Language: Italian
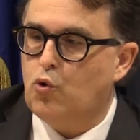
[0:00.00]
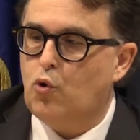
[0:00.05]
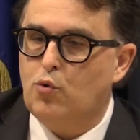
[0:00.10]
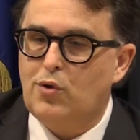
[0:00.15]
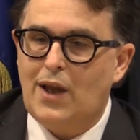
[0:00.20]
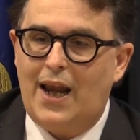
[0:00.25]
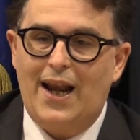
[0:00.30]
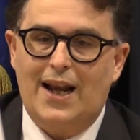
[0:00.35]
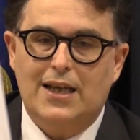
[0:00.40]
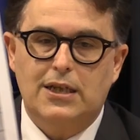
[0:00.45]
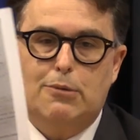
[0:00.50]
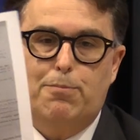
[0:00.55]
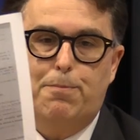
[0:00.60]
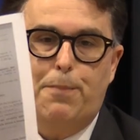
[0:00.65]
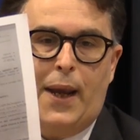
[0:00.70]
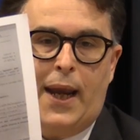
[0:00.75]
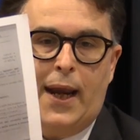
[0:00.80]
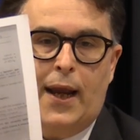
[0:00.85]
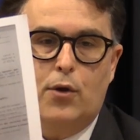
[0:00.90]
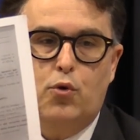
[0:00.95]
nelle foto che
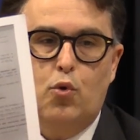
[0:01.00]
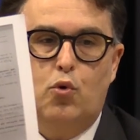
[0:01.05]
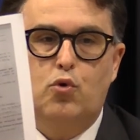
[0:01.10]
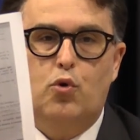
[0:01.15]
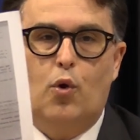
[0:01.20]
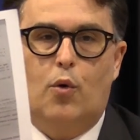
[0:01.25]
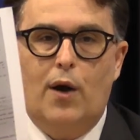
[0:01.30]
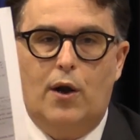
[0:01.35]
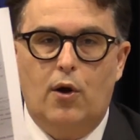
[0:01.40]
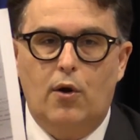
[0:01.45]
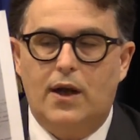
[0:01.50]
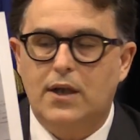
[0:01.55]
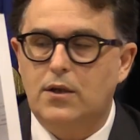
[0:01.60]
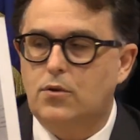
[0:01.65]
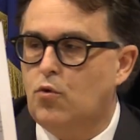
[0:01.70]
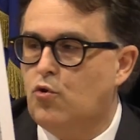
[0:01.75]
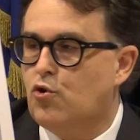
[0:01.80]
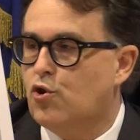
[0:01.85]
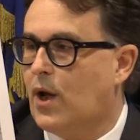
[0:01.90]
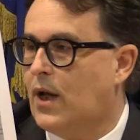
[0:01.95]
sono arrivate
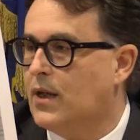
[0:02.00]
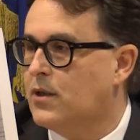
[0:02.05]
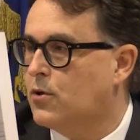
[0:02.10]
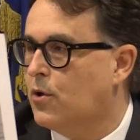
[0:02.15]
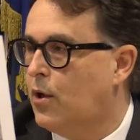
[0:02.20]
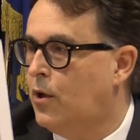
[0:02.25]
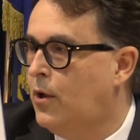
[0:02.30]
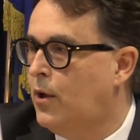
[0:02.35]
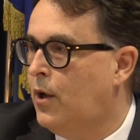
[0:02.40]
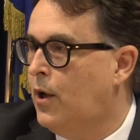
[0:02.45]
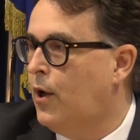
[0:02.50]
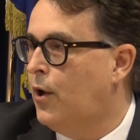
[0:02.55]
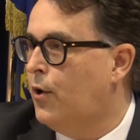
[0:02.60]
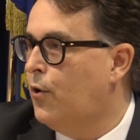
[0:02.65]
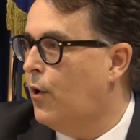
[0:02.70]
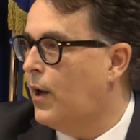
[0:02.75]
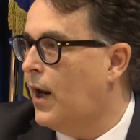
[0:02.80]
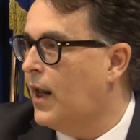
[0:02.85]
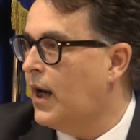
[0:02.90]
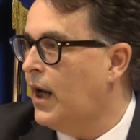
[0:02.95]
a queste persone
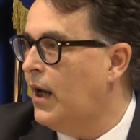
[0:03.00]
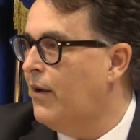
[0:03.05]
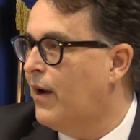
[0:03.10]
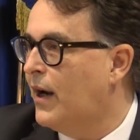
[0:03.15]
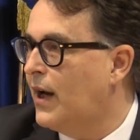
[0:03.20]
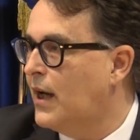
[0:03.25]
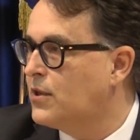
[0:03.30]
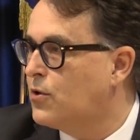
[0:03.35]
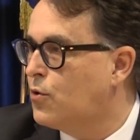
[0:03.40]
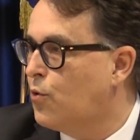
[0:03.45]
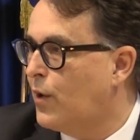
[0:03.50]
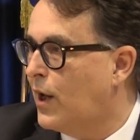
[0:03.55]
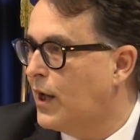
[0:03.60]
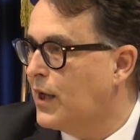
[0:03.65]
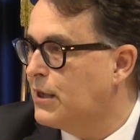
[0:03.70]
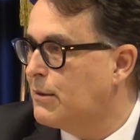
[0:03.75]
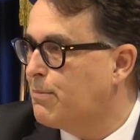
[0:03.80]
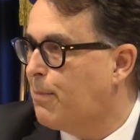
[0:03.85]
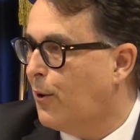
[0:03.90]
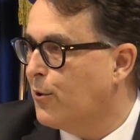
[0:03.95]
multate ci
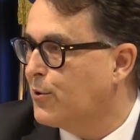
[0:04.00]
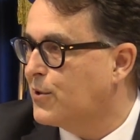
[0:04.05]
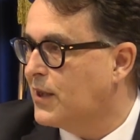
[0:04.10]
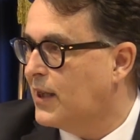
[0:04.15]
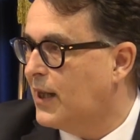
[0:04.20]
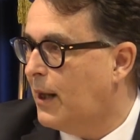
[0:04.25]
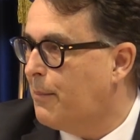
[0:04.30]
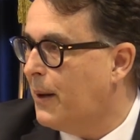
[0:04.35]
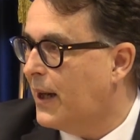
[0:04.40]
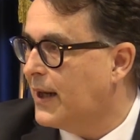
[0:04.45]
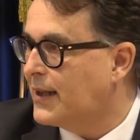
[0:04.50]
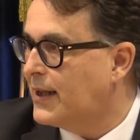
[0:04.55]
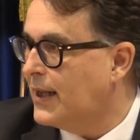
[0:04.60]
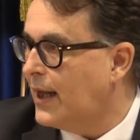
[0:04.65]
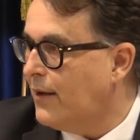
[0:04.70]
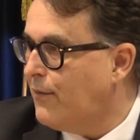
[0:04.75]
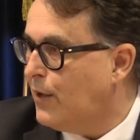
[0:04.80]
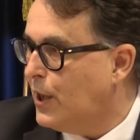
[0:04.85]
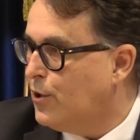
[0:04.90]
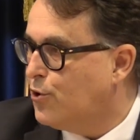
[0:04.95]
sono proprio le pattuglie
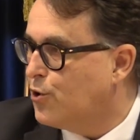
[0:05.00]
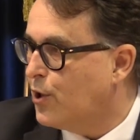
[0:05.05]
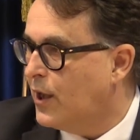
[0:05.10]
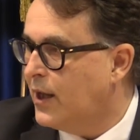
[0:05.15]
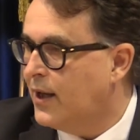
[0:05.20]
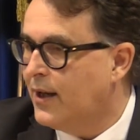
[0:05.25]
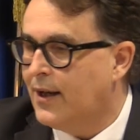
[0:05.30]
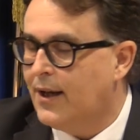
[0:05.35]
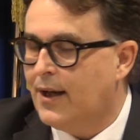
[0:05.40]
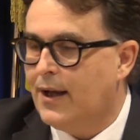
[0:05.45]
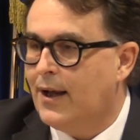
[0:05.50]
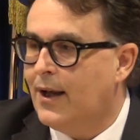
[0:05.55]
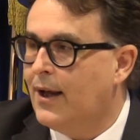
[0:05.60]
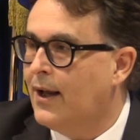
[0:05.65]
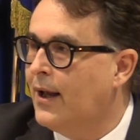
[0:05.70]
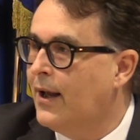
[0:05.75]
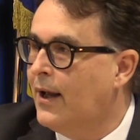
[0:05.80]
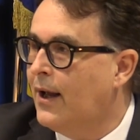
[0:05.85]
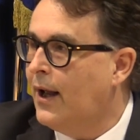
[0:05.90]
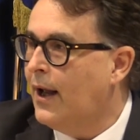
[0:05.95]
dei vigili che
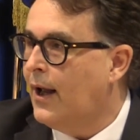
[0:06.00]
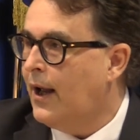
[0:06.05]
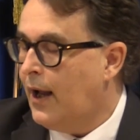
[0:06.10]
invitano a